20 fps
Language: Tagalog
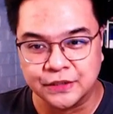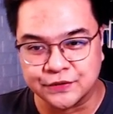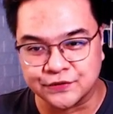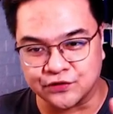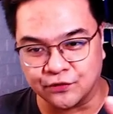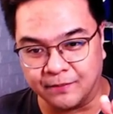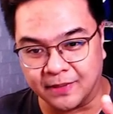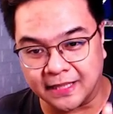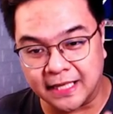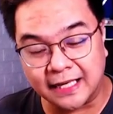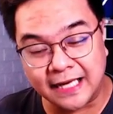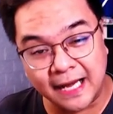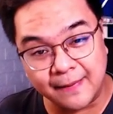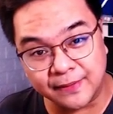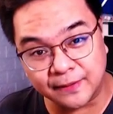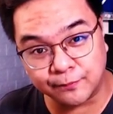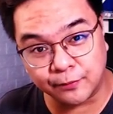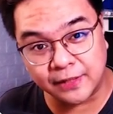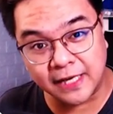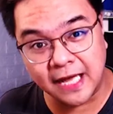So
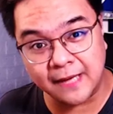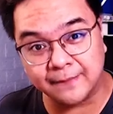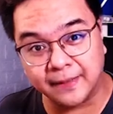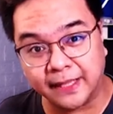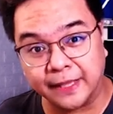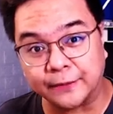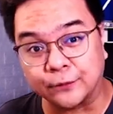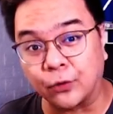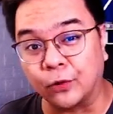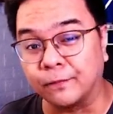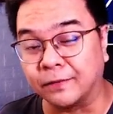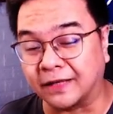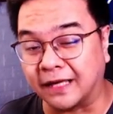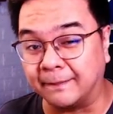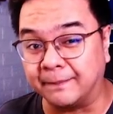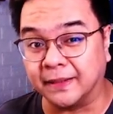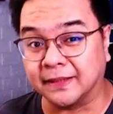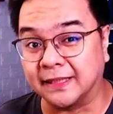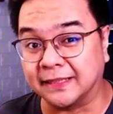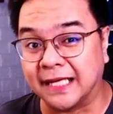magagamit mo lamang ito
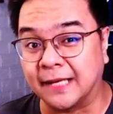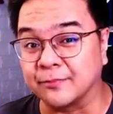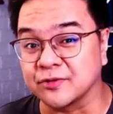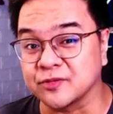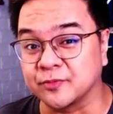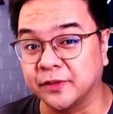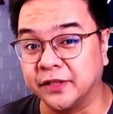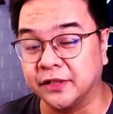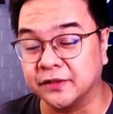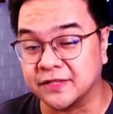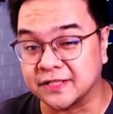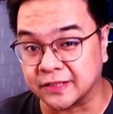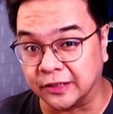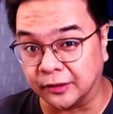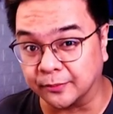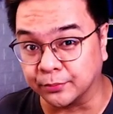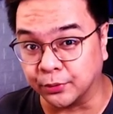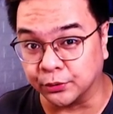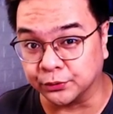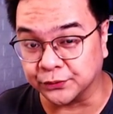kapag natapos mo na yung star
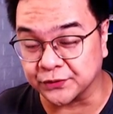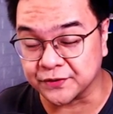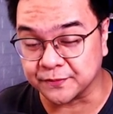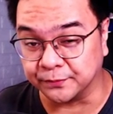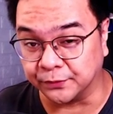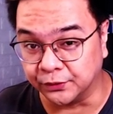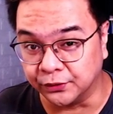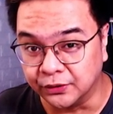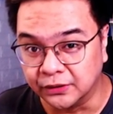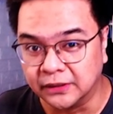bonus mo.